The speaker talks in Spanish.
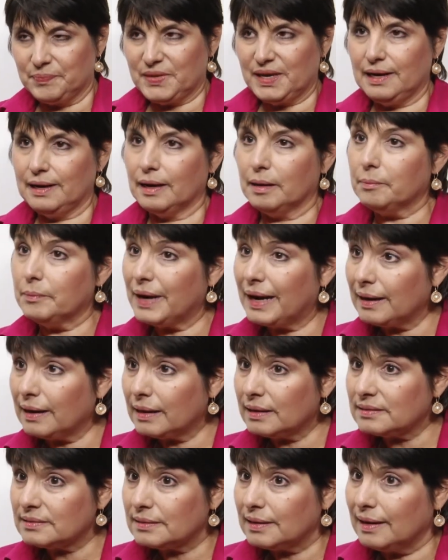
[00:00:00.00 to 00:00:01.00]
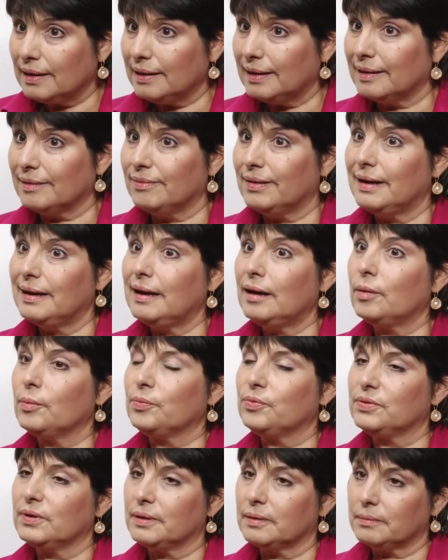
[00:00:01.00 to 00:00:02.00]
Y las malas las vas a
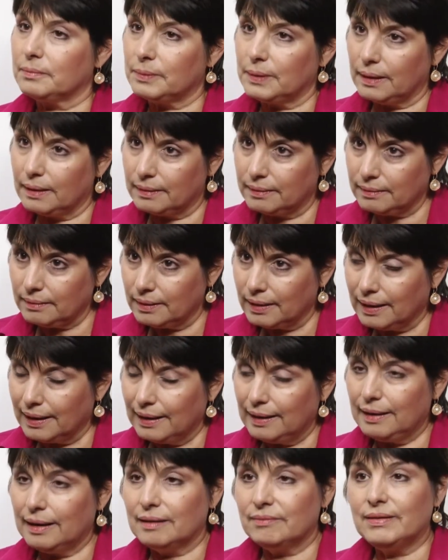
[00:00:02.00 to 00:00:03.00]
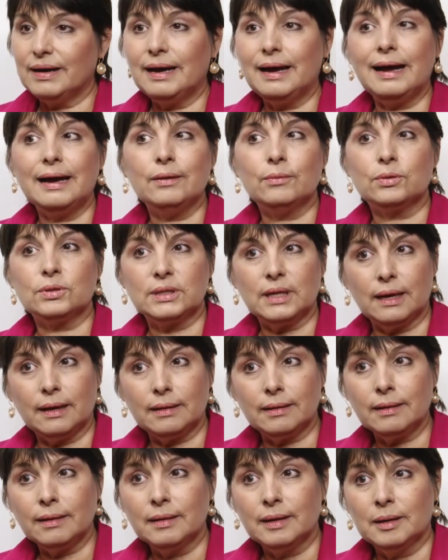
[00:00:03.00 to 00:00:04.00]
observar, las vas a
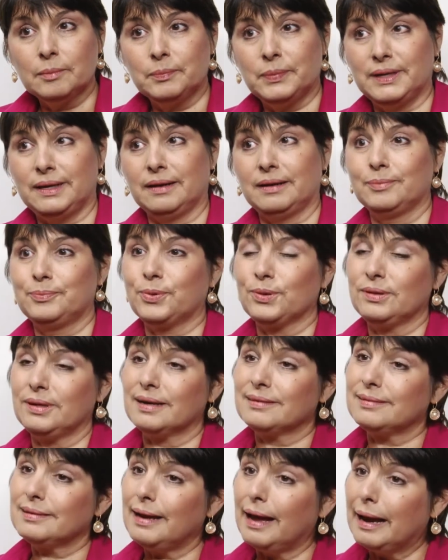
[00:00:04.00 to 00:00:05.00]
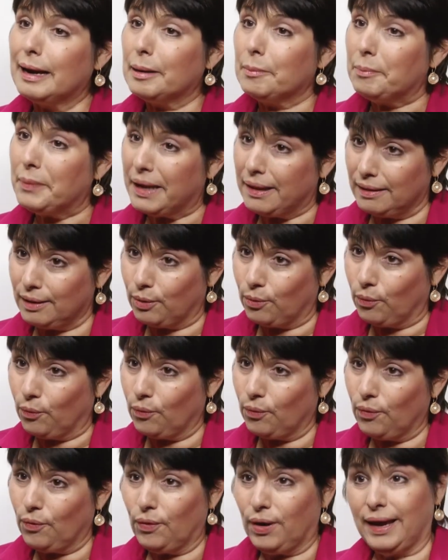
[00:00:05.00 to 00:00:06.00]
anotar para reportárselas al médico
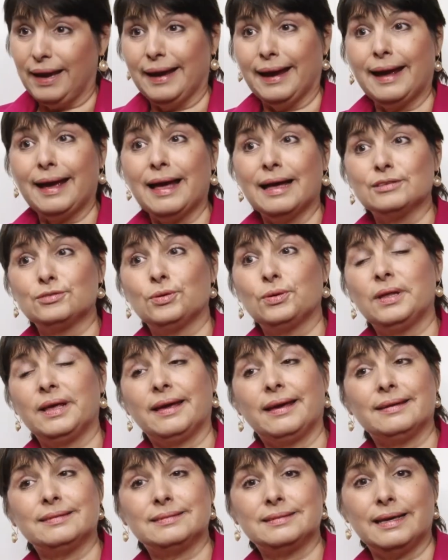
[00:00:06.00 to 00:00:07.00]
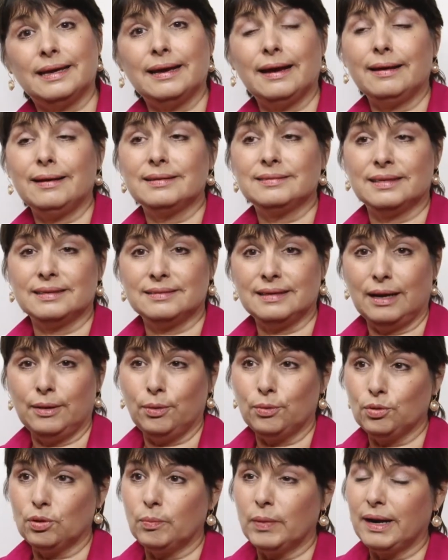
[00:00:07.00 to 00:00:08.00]
en caso de que sea
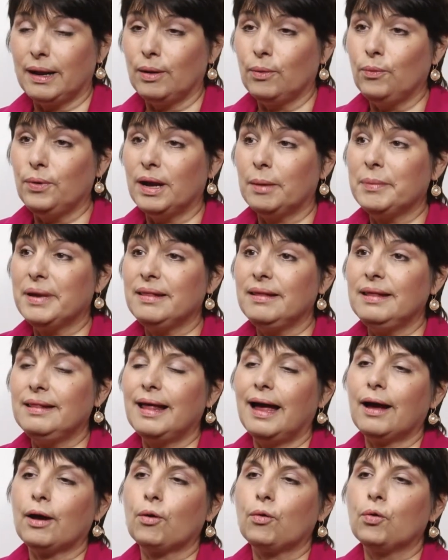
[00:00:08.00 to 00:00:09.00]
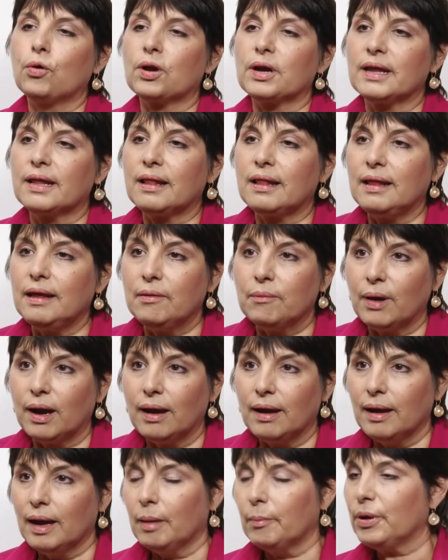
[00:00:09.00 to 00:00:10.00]
necesario tomar alguna medida correctiva,
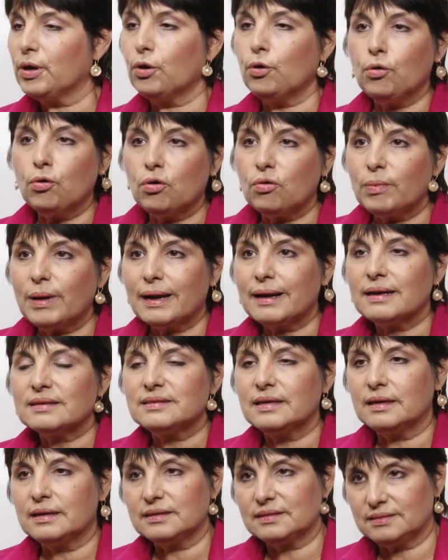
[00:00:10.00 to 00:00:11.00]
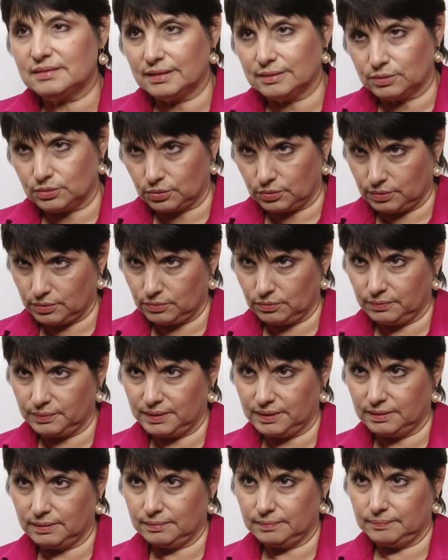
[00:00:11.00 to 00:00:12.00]
pero no van a ser el centro de tu vida.